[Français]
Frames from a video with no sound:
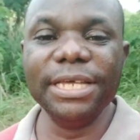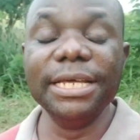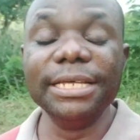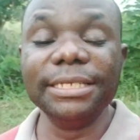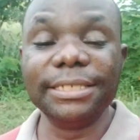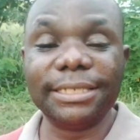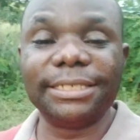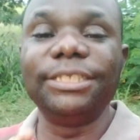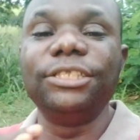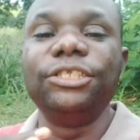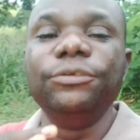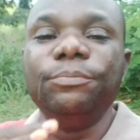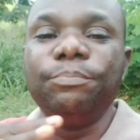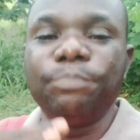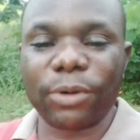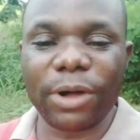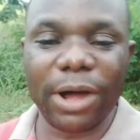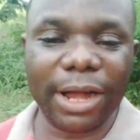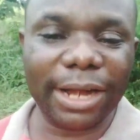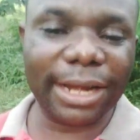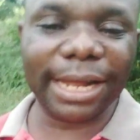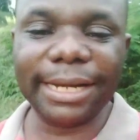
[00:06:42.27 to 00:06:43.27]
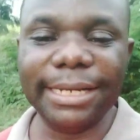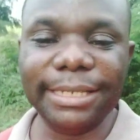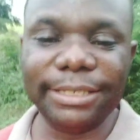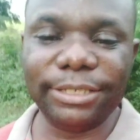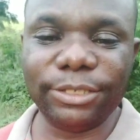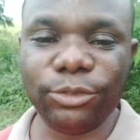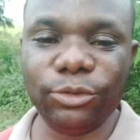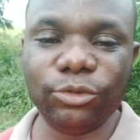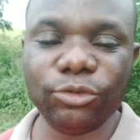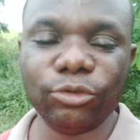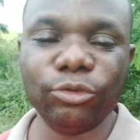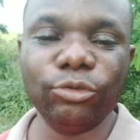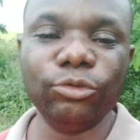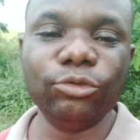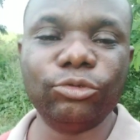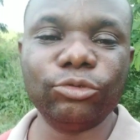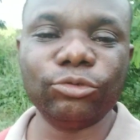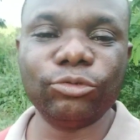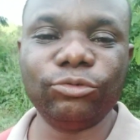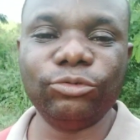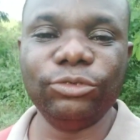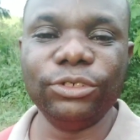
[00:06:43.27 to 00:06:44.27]
Si tu prends la décision
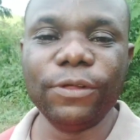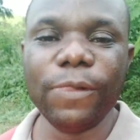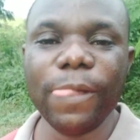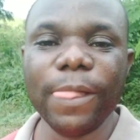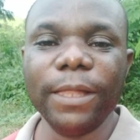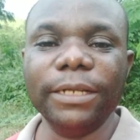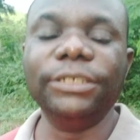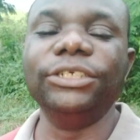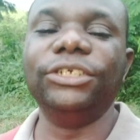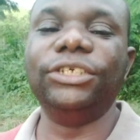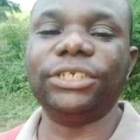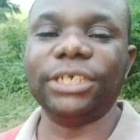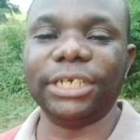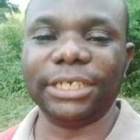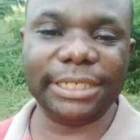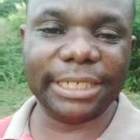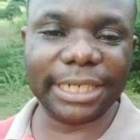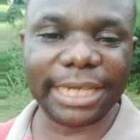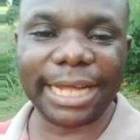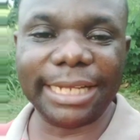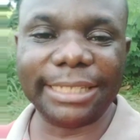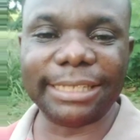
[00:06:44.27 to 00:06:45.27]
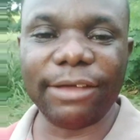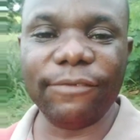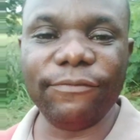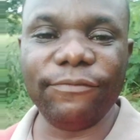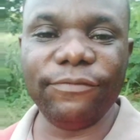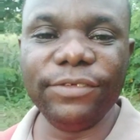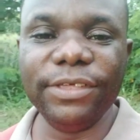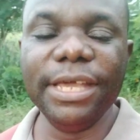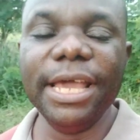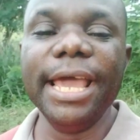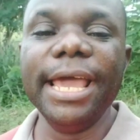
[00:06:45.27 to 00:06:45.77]
aujourd'hui, tu changeras ta vie.